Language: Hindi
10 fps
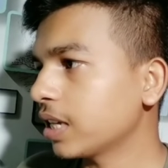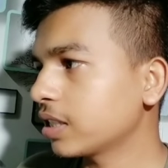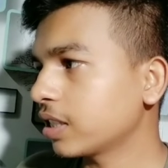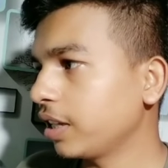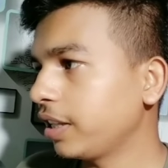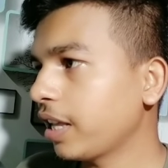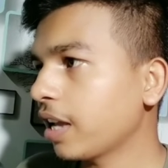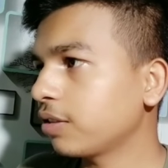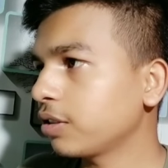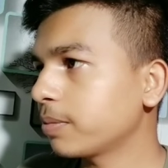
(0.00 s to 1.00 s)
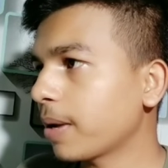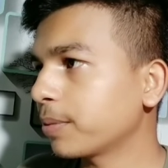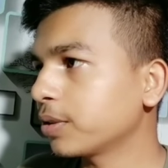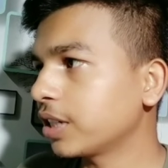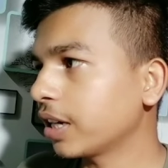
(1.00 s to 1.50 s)
फीचर्स दिया है तो इसमें
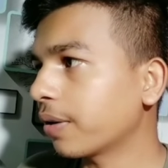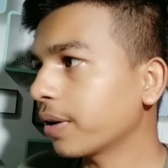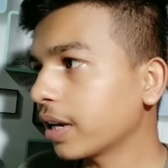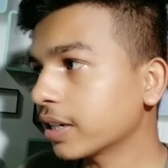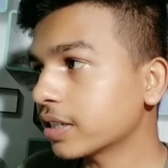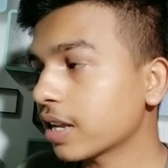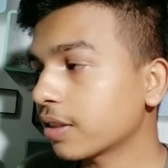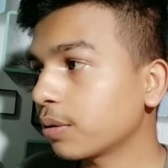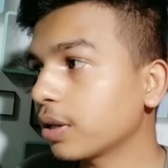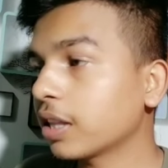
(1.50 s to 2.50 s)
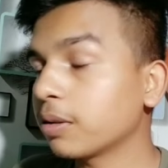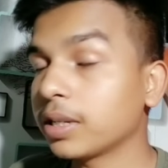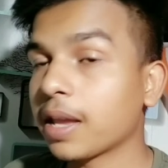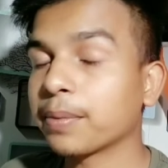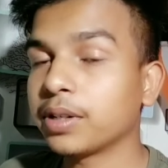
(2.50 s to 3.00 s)
आपको चेकआउट कर सकते हो ठीक है
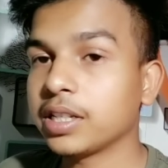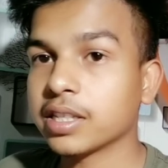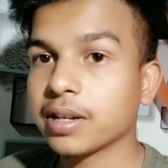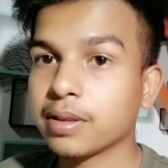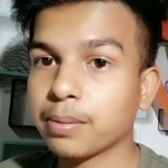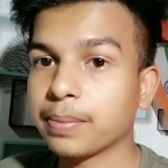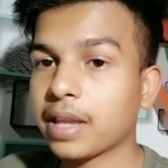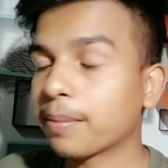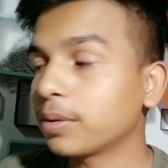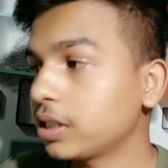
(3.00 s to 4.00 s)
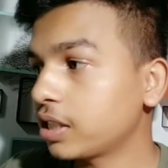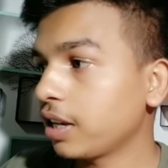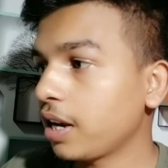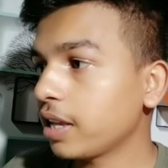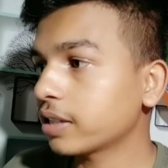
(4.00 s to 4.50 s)
तो ये आपको डिसीजन तो ये आपको
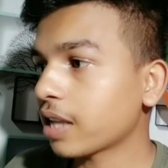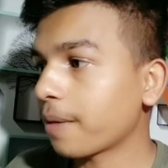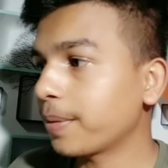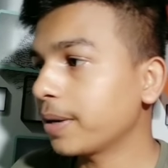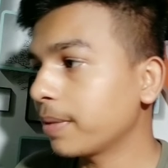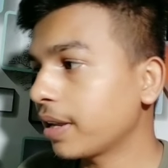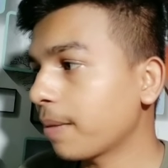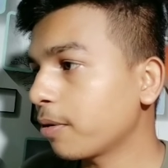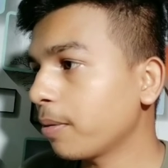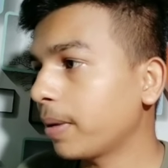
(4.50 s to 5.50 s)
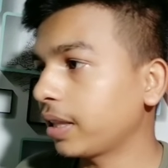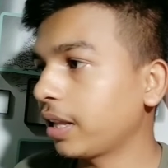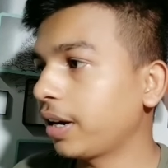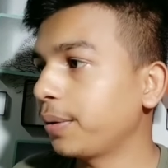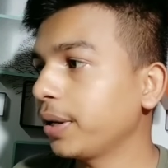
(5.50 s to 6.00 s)
जैसे नेक्स्ट अपडेट में आपको
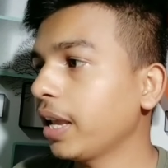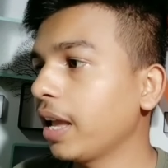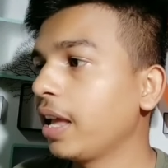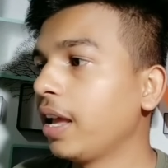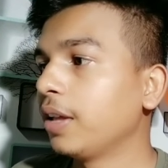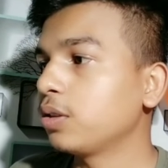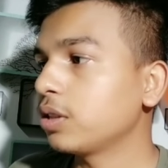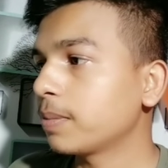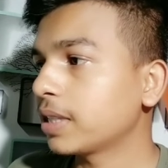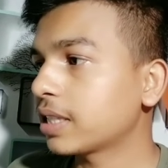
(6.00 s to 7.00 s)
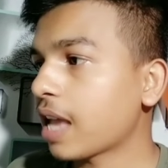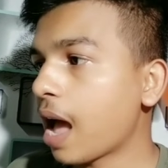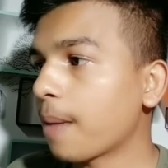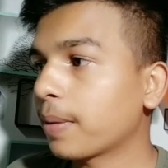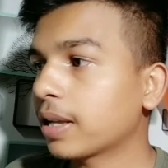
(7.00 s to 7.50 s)
बताता हूँ ठीक है तो इसमें जैसे
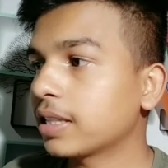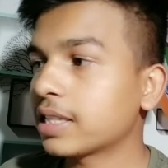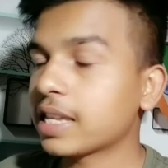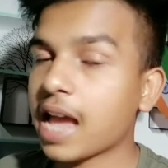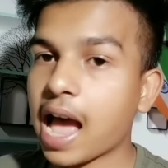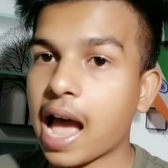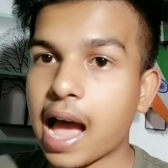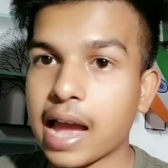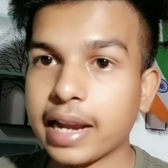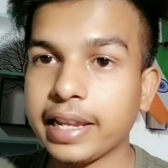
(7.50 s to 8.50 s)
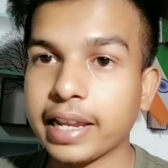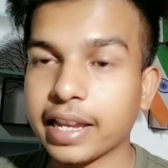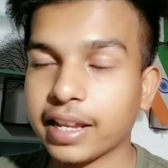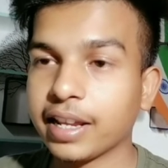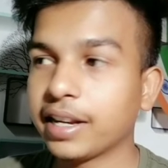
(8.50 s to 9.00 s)
आपका जैसे आने
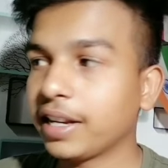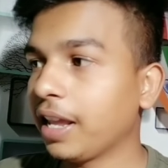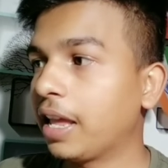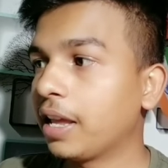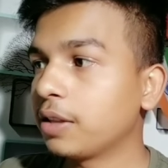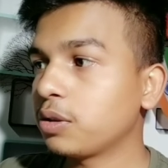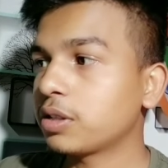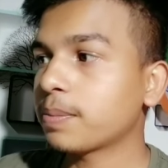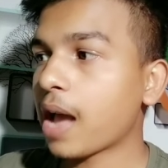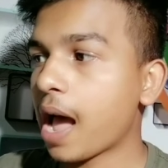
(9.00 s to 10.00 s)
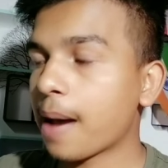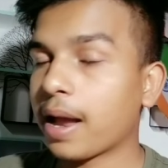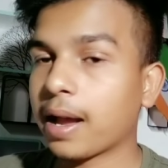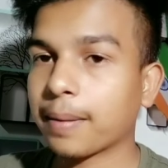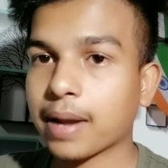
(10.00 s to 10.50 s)
है ठीक है तो इसमें
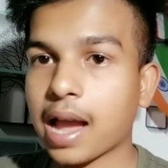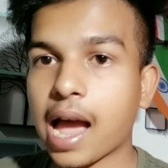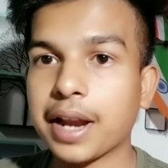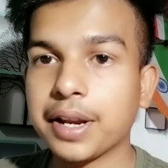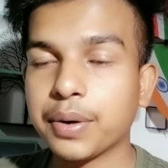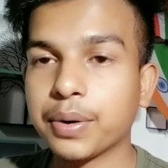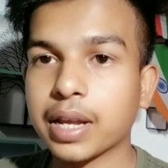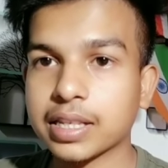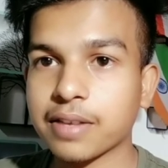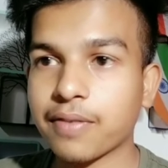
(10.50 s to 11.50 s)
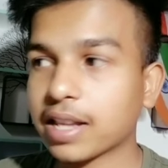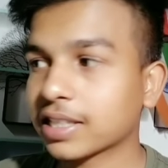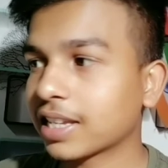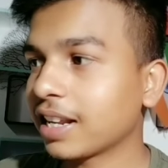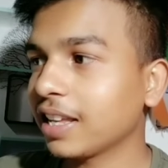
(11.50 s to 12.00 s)
आपका आने को कैसे
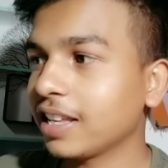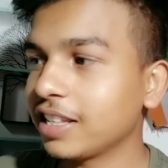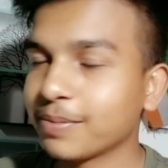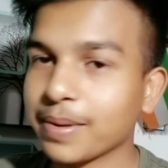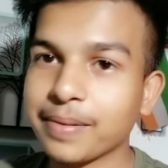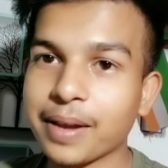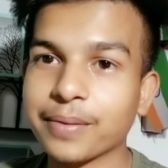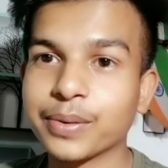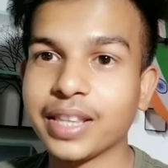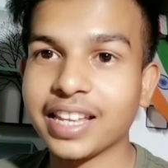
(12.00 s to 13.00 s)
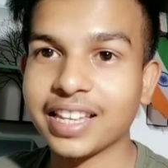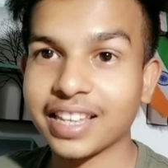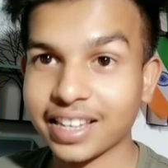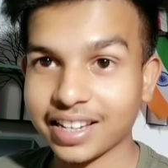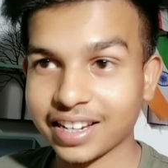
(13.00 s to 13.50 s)
फास्ट करें इसमें भी आपको देख
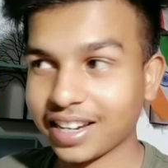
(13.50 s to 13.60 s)
के